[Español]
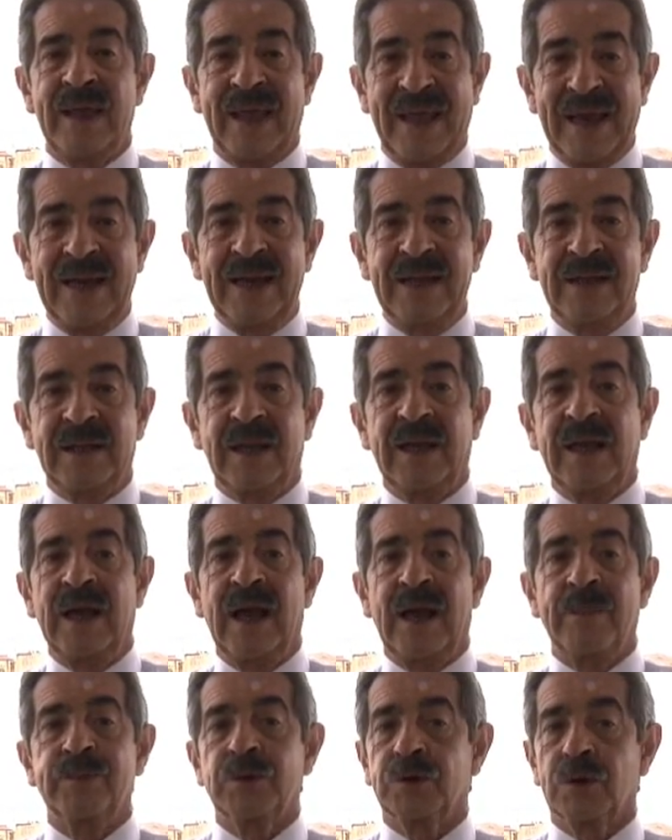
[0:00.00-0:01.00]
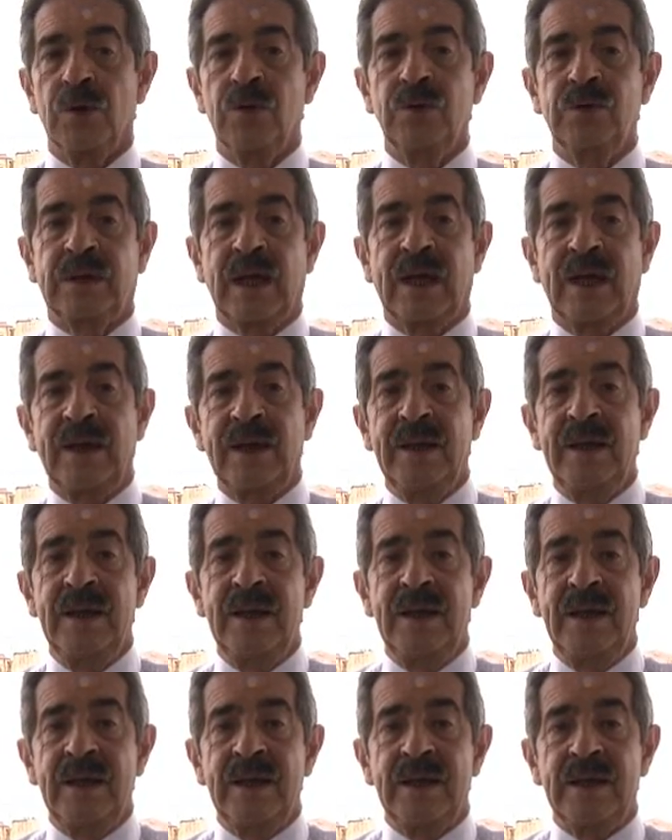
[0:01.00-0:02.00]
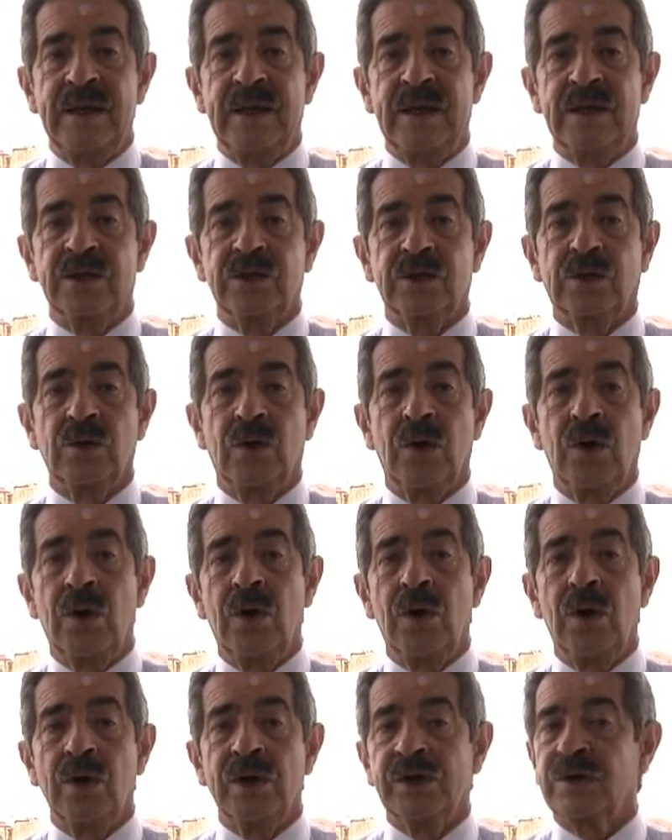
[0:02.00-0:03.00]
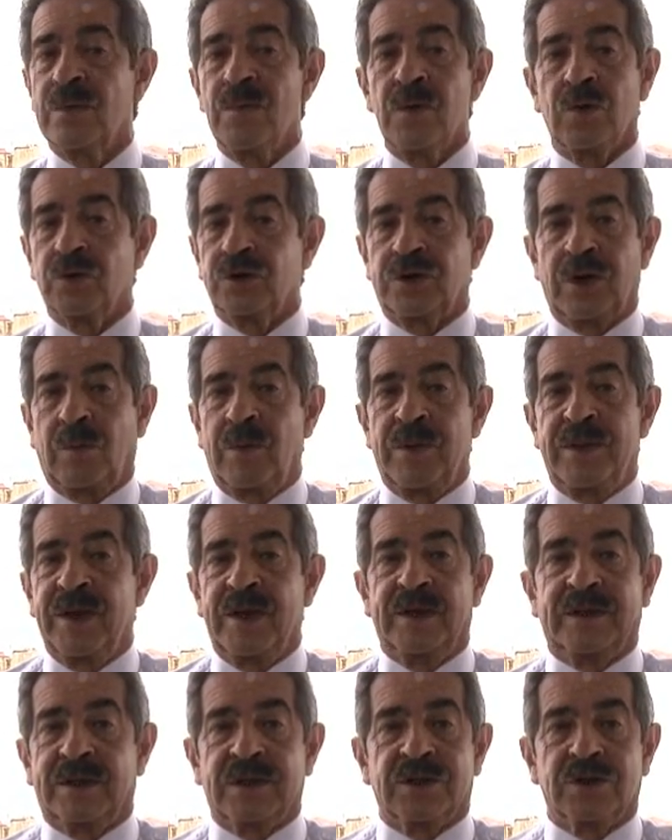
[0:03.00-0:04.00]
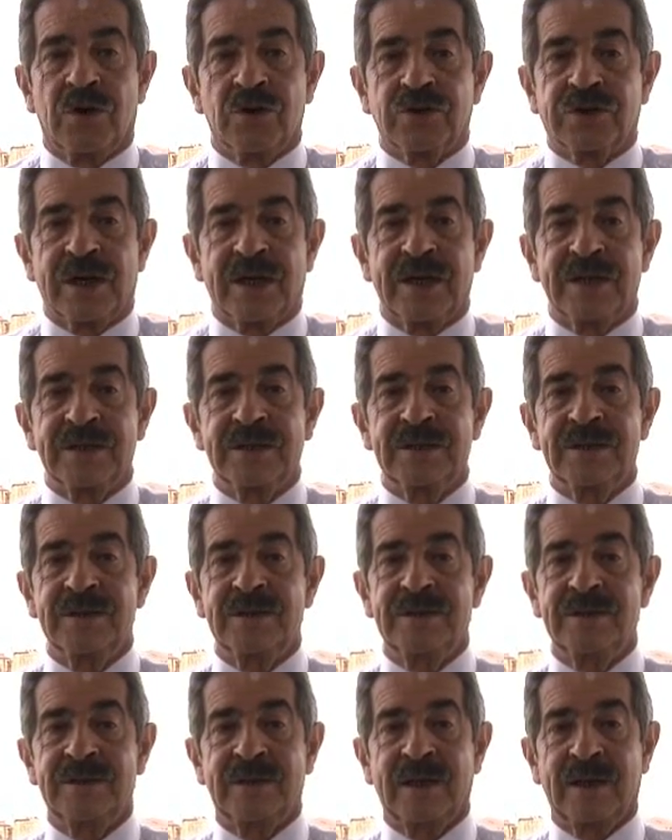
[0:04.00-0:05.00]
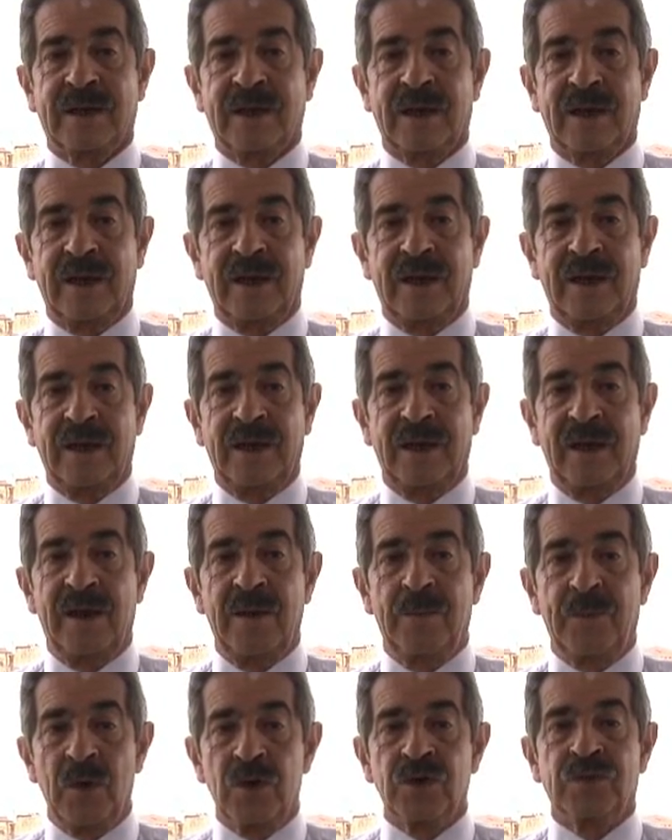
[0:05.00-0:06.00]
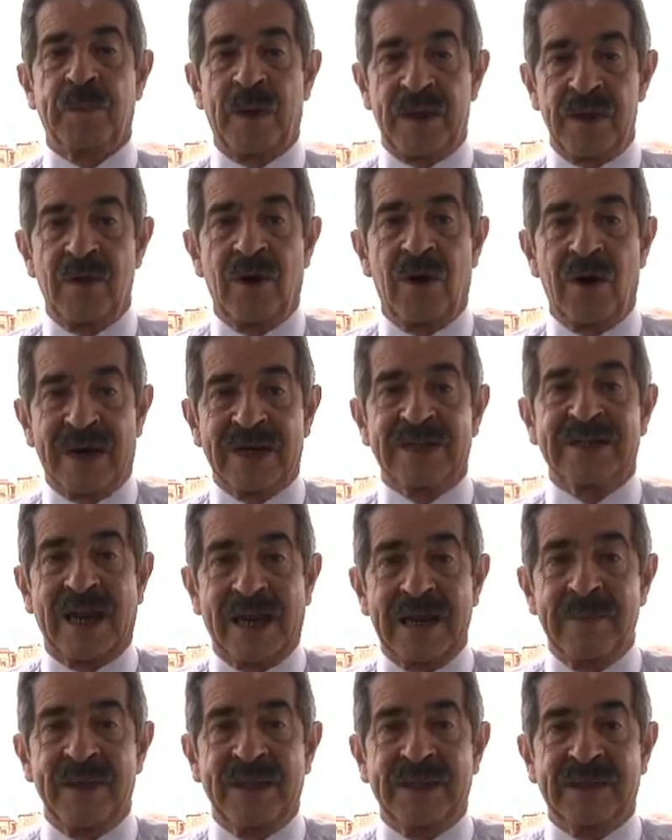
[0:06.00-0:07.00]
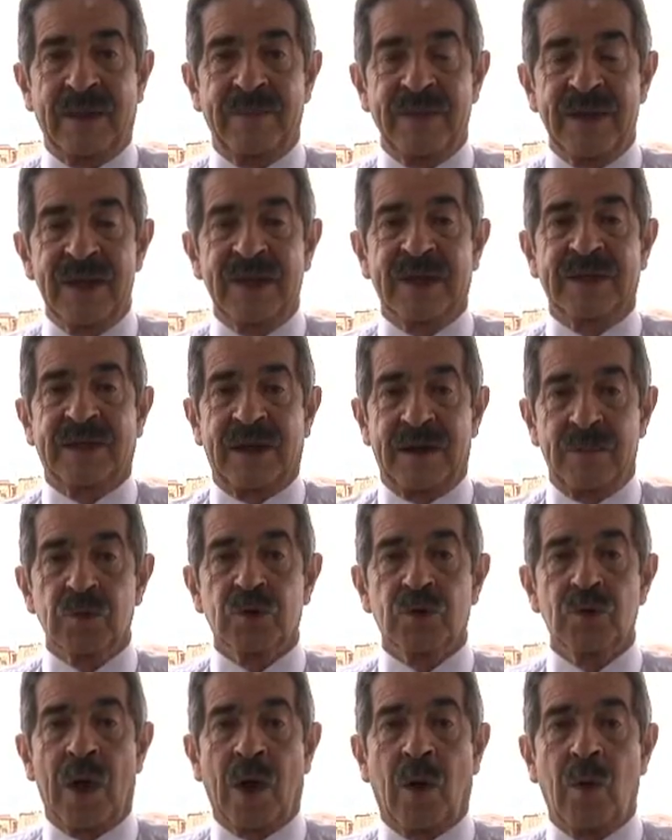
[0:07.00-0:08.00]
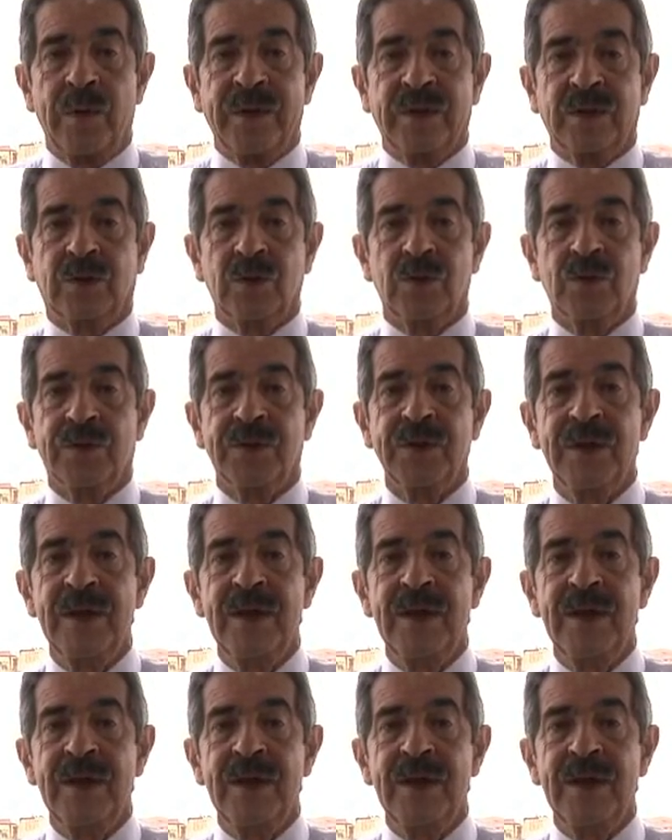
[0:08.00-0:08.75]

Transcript: élite absoluta y esto es como consecuencia de tres cosas, de que el pueblo español ahora se alimenta bien, que tenemos una juventud